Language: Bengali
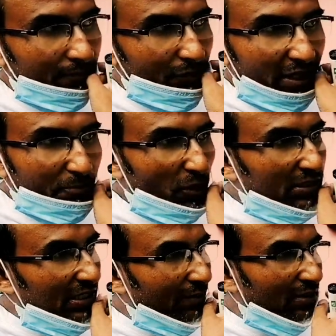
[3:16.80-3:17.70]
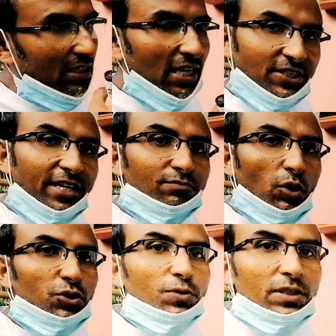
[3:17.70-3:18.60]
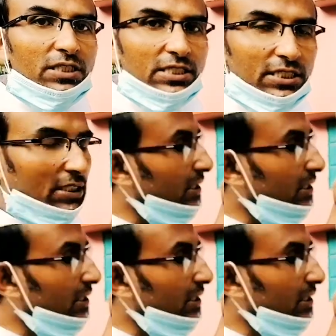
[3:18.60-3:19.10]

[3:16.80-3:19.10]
এই পর্যায়ে আমরা রাসায়নিক বন্ধন কী জিনিস সেটা